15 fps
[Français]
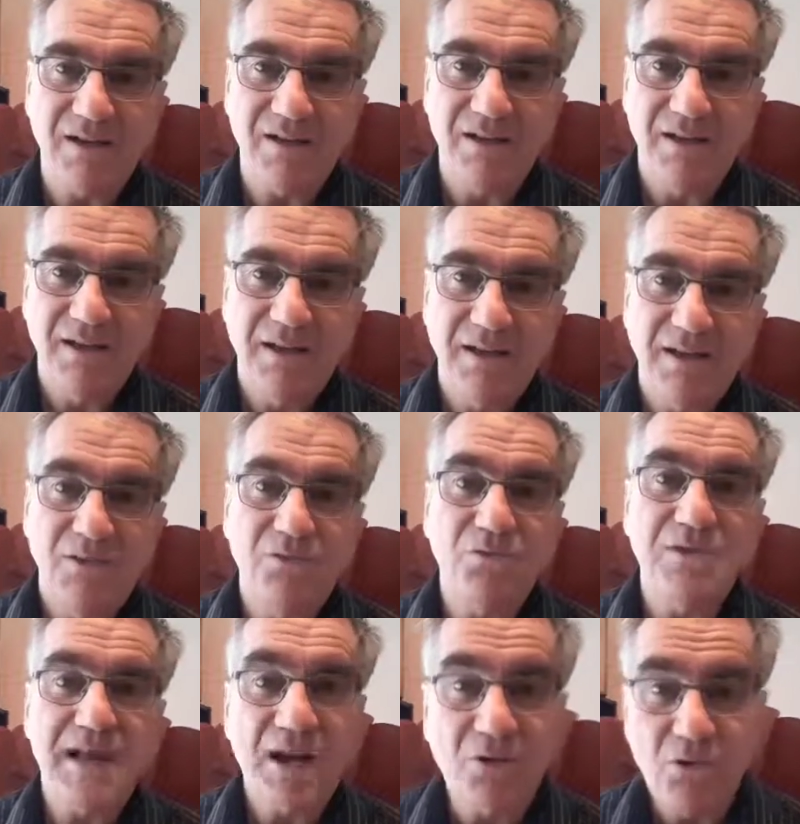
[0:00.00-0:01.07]
euh,
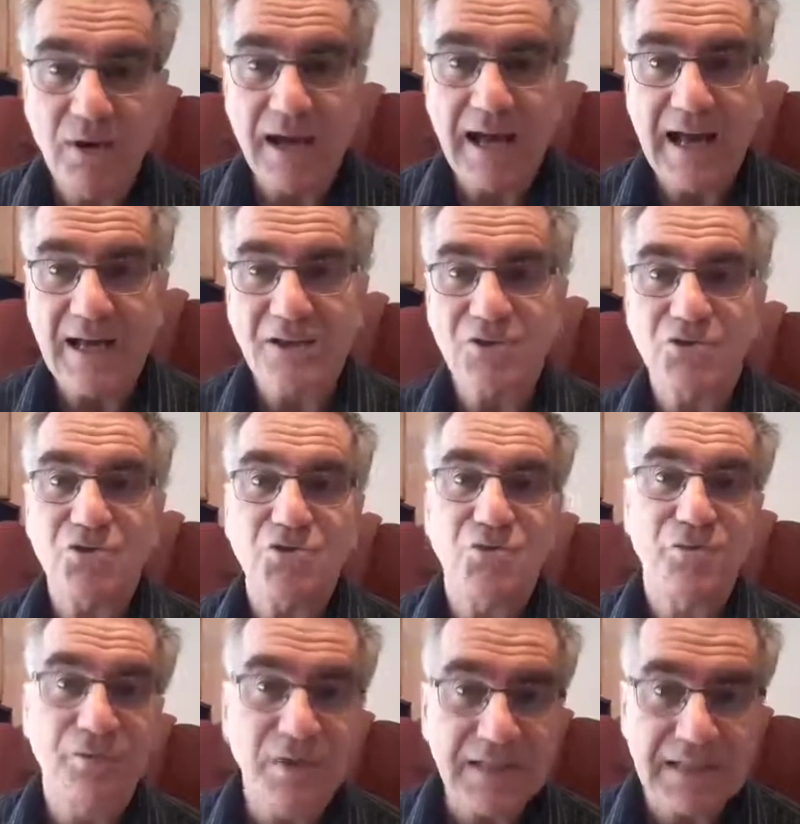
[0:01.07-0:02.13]
nous encourage,
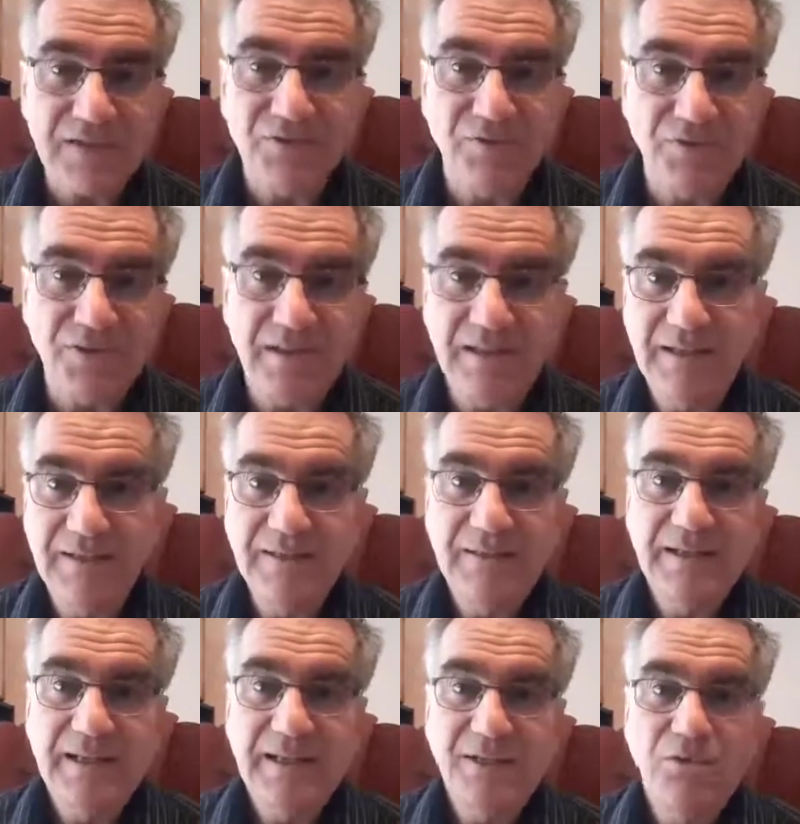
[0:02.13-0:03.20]
nous fortifie,
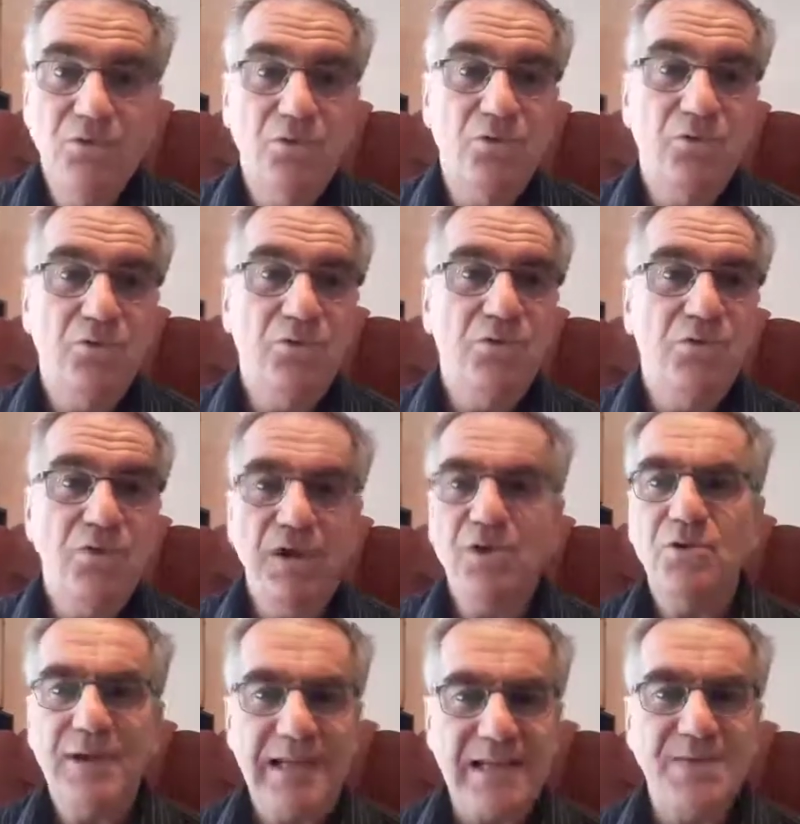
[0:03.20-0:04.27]
nous, nous donne
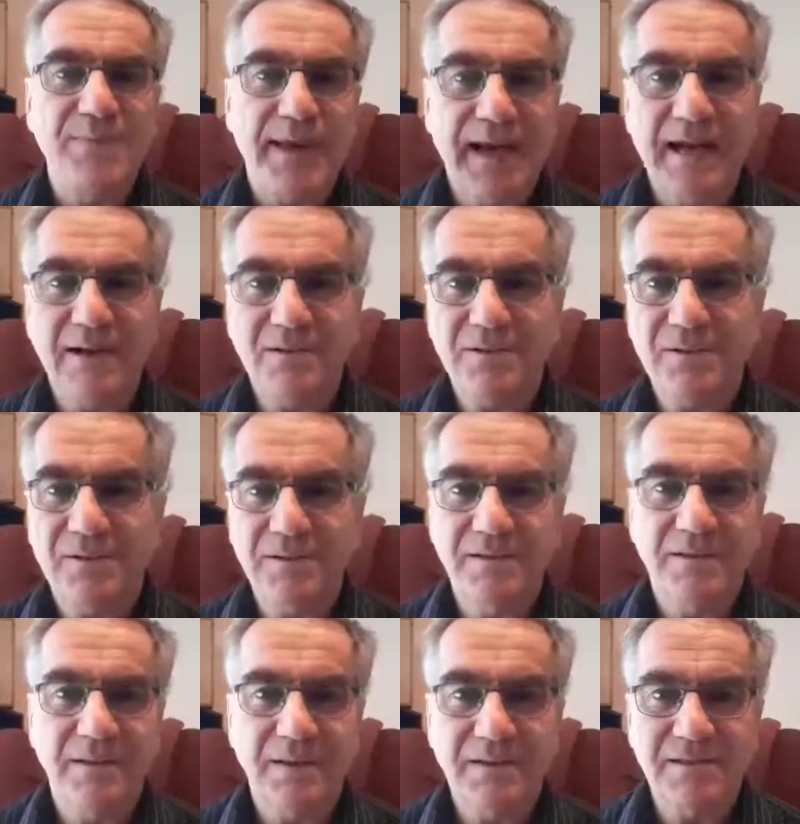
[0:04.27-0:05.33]
une
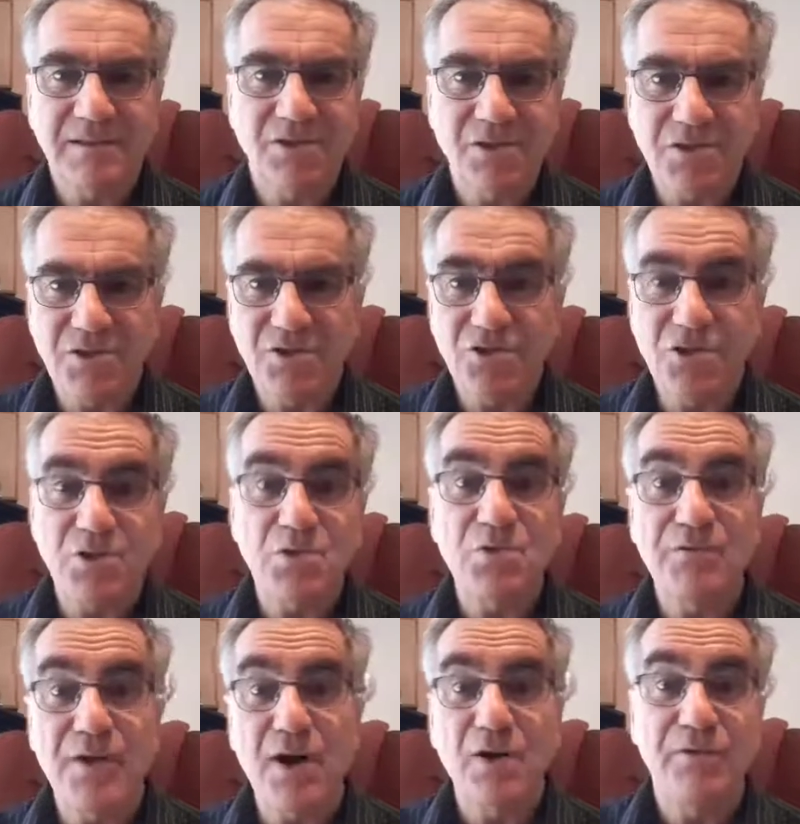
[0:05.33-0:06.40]
espérance. Hein, ce, Jésus
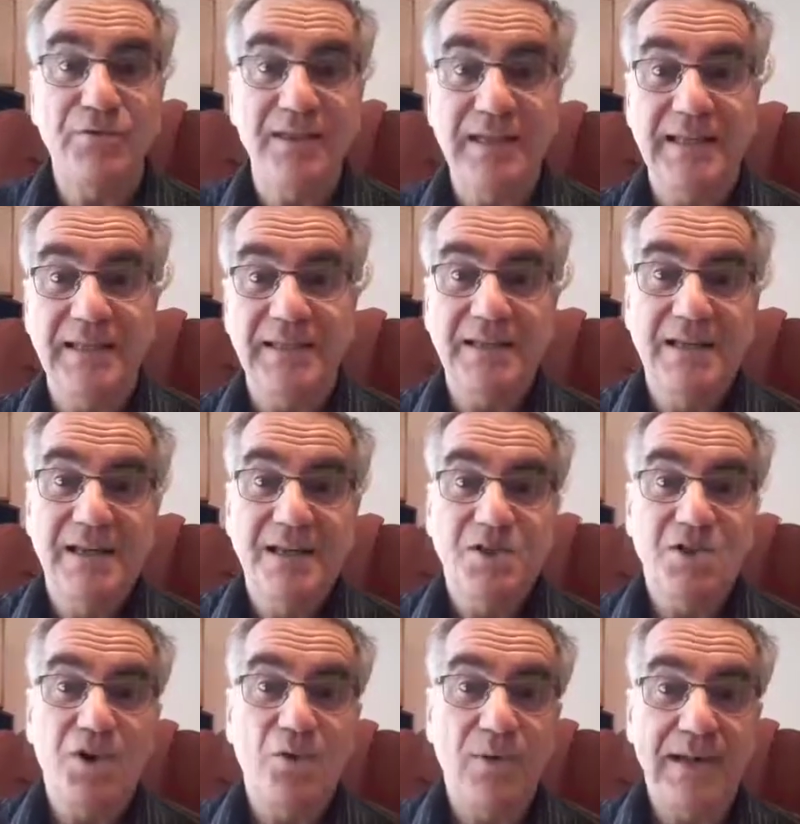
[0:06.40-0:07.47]
va revenir.
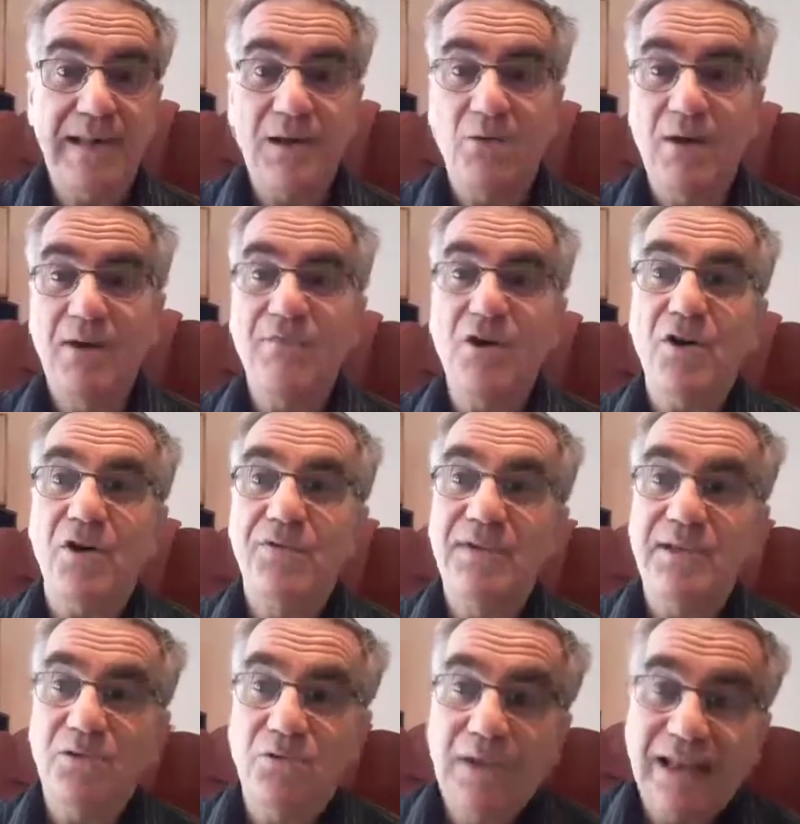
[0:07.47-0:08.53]
Ce roi des rois va
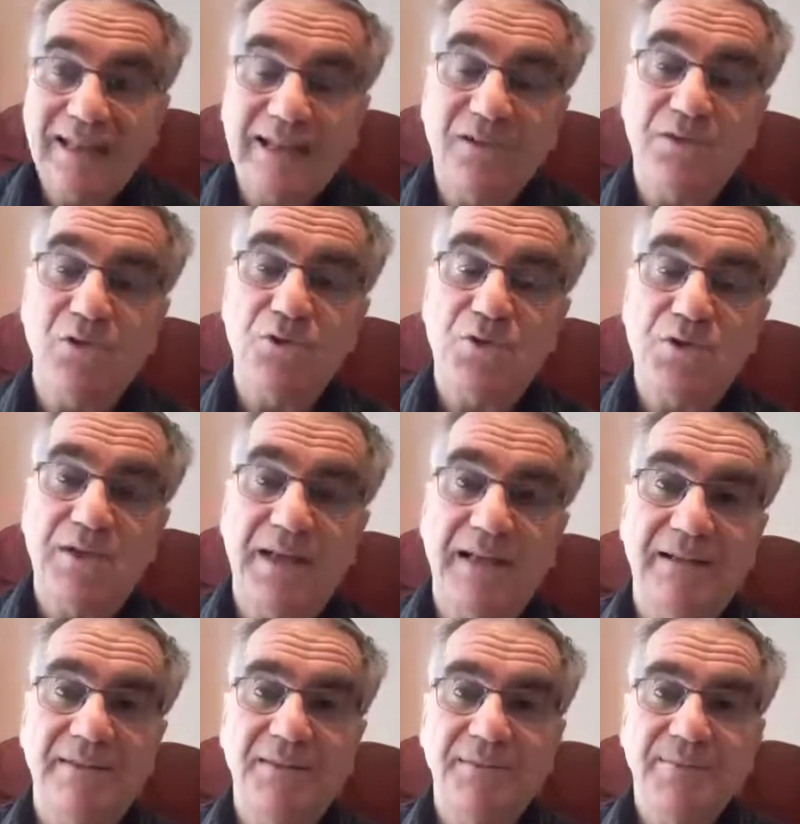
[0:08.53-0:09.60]
revenir. Nous l'attendons du ciel.